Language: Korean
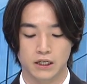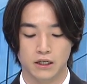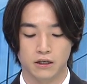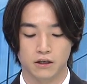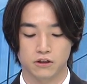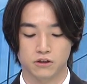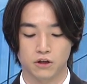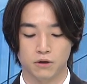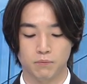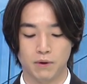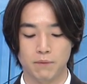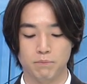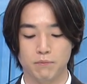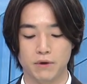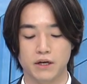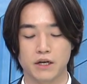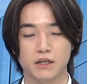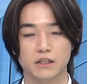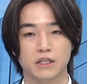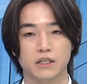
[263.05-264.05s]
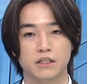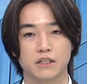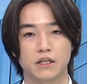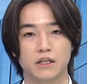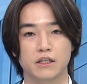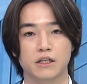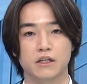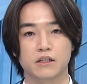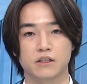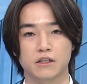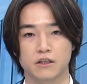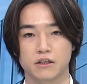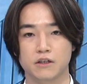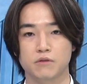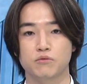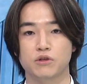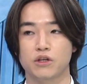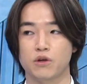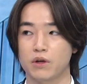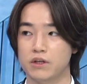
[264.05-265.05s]
그래서 판매량 자체는 이제
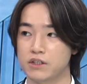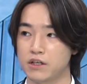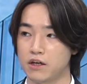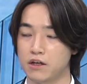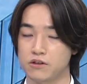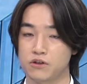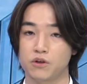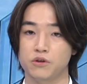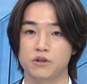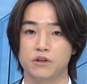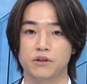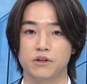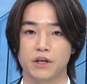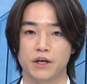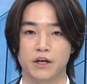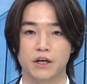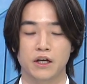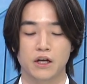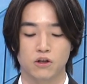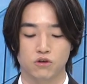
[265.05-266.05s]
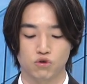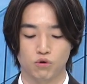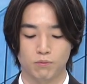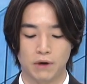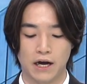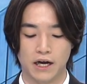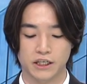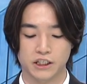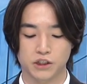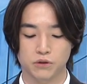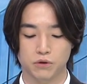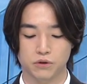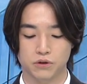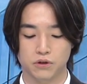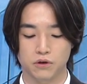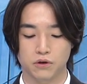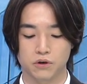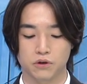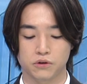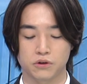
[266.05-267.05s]
흐름들이 괜찮았었는데 좀
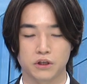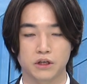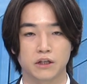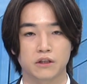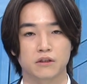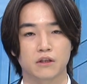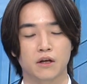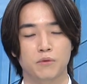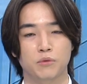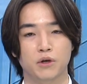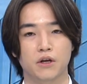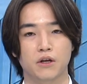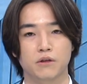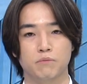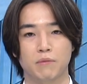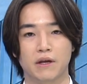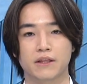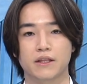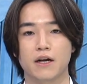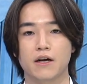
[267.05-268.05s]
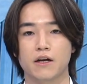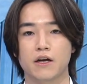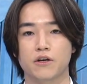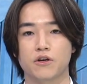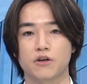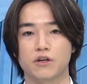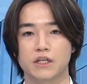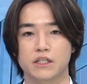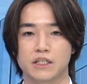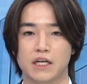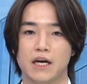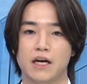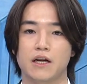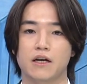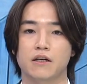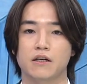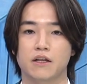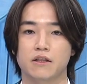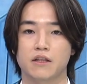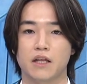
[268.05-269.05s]
아쉬웠던 것들이 있다면 메탈 가격이 이제
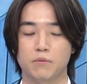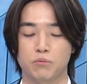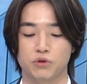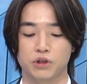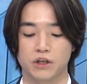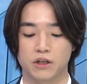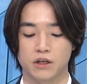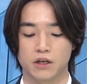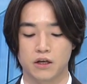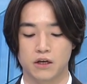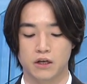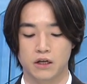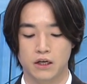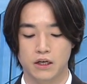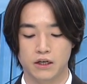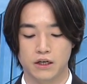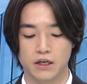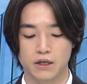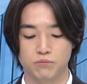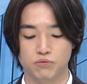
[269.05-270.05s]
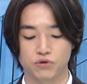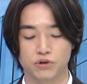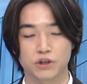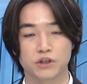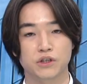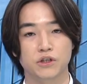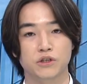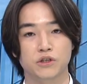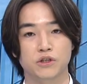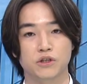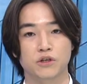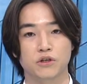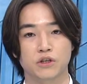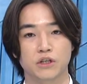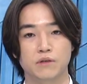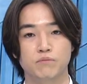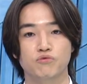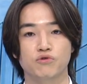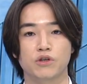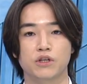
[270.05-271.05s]
하락을 했다 보니까 1분기 실적,
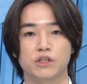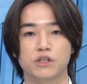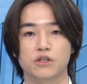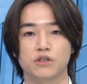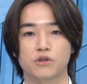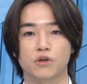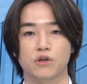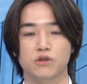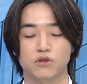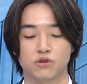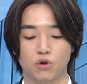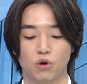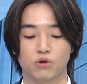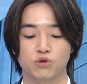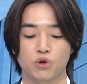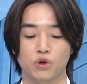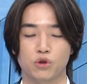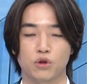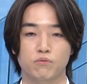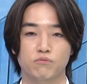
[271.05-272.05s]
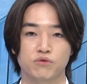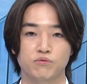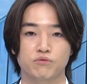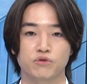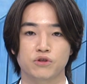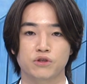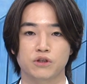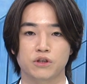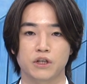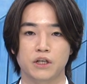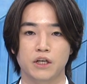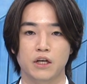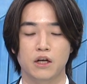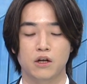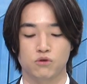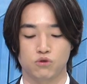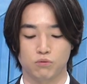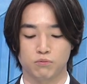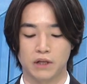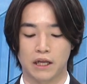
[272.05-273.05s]
2분기 실적에서 저조했던 부분들이
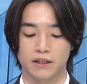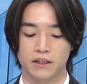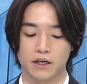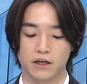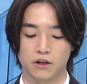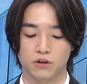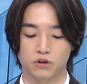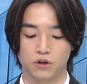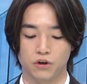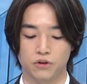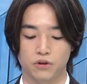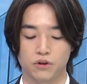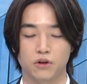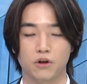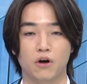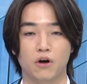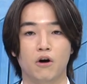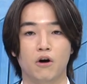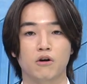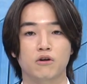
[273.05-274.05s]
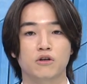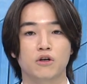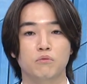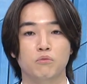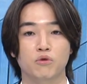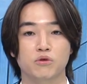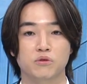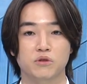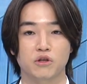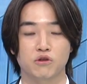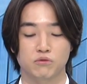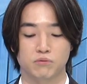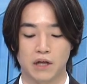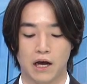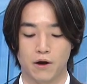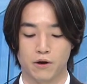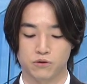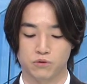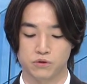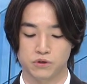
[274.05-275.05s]
좀 나타냈던 그런 모습들이 좀
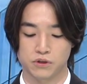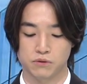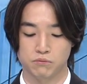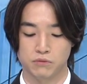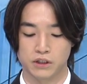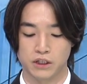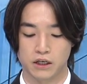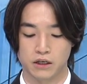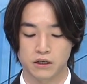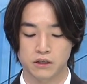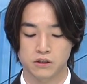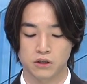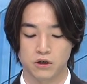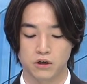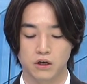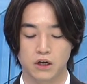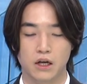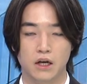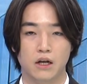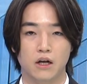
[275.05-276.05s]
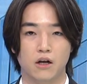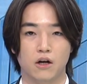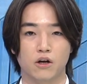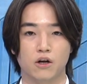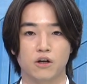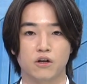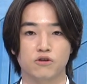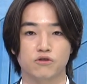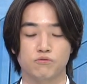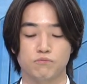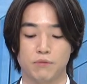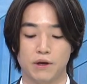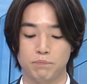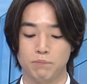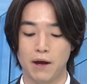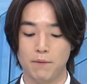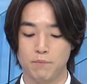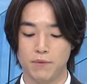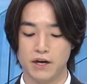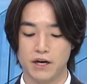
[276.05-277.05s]
나와줬습니다. 그래서
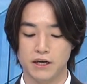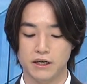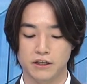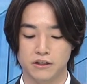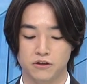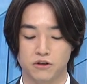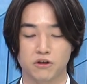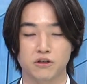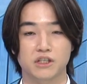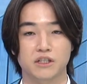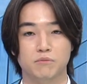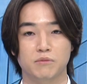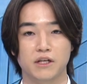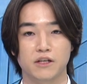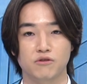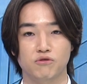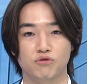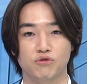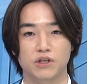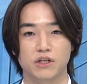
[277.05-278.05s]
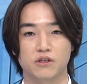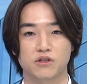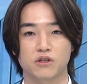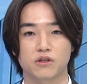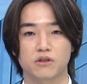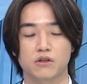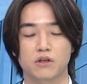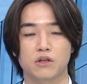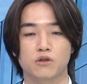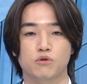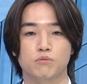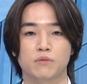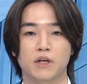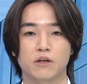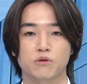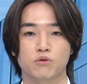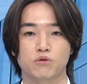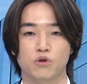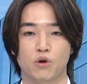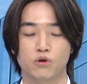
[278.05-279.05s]
판매량은 늘었지만 수익성들이 좀
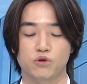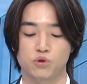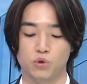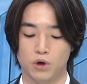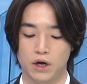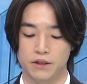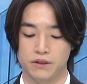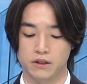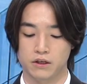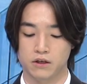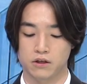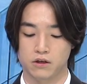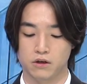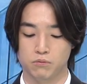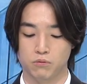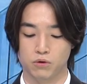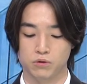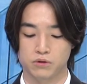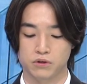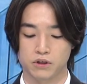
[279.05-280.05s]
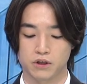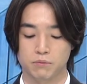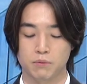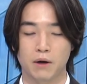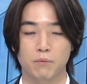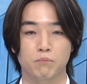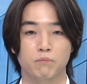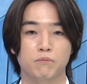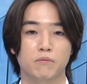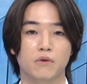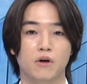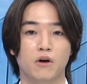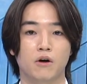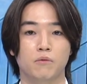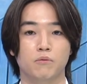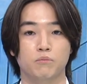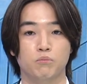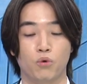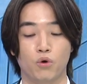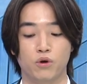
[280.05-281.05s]
다소 저조한 그런 모습들이
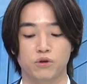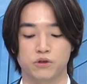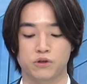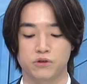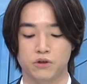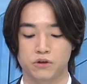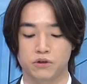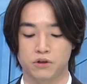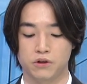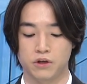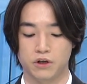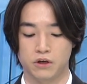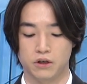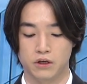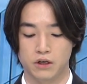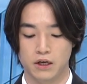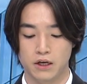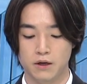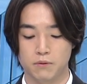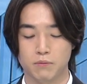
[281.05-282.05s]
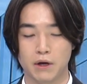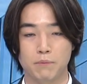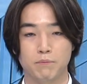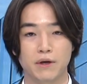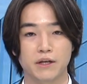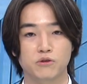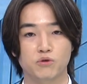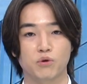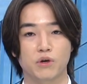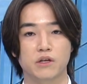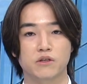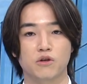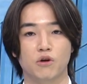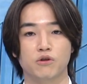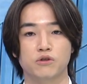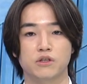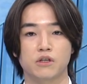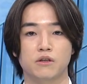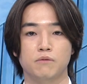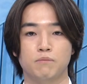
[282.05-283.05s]
보여졌었는데, 판매 쪽에서
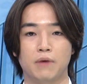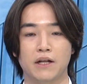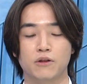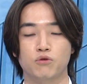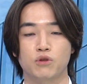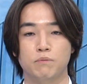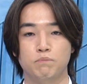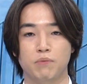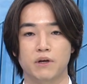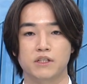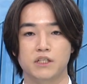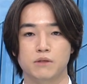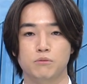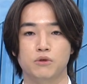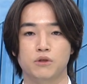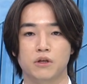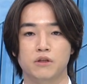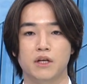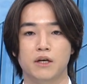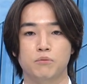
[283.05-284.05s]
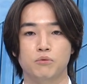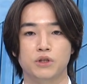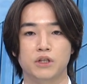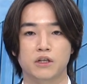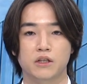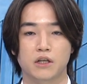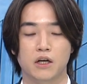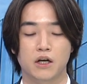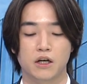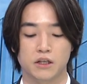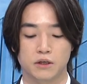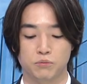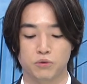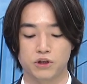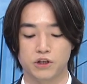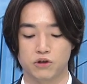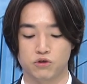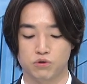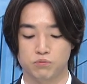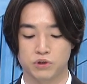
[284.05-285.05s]
어쨌든 뒷받침이 되다 보니까
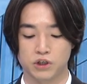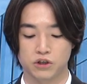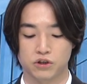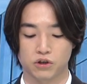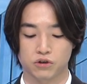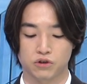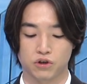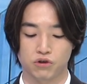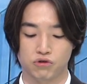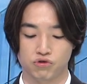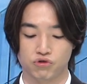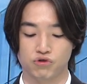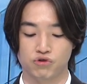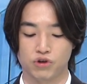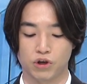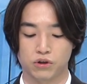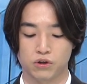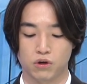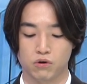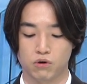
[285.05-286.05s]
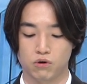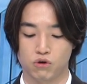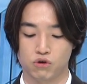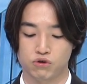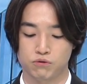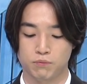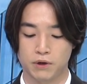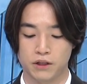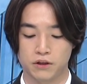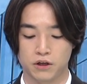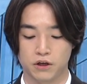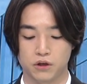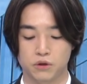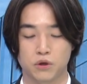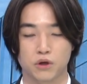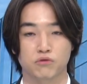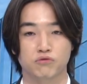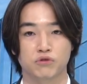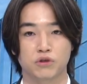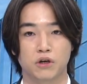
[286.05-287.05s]
이번에 좀 실적들이 준수했던 걸로 좀 판단이
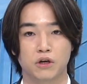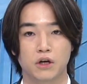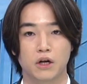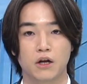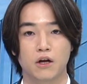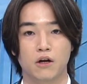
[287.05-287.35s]
되고요.